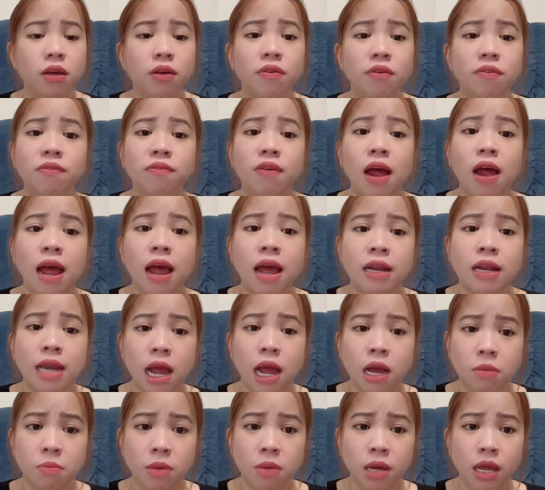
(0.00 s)
và
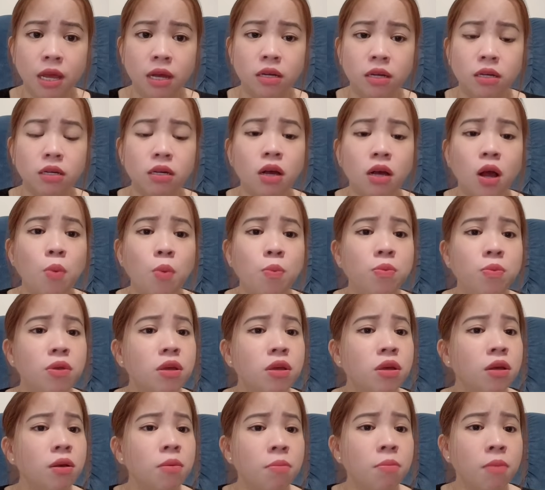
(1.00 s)
đặc biệt không
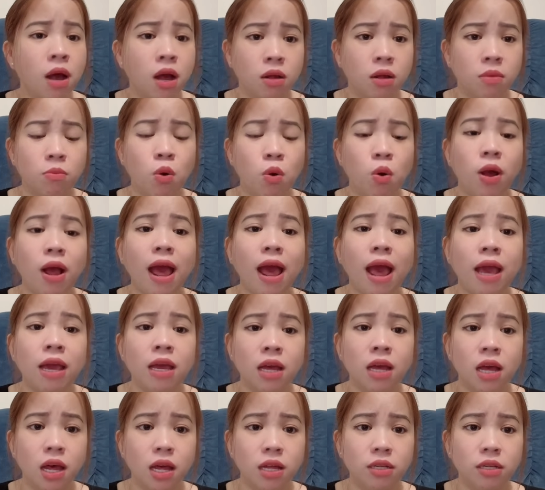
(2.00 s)
dướng bận một ai
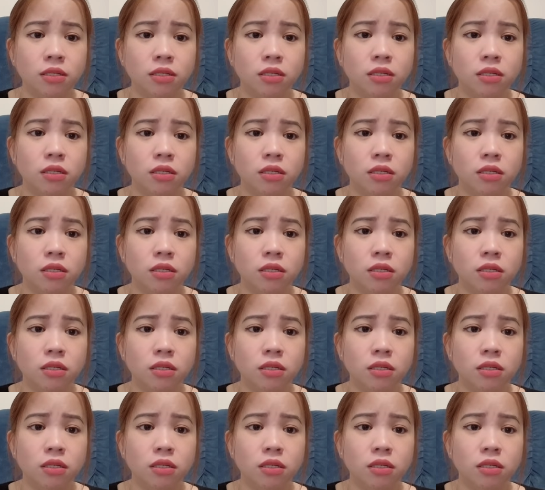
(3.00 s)
hết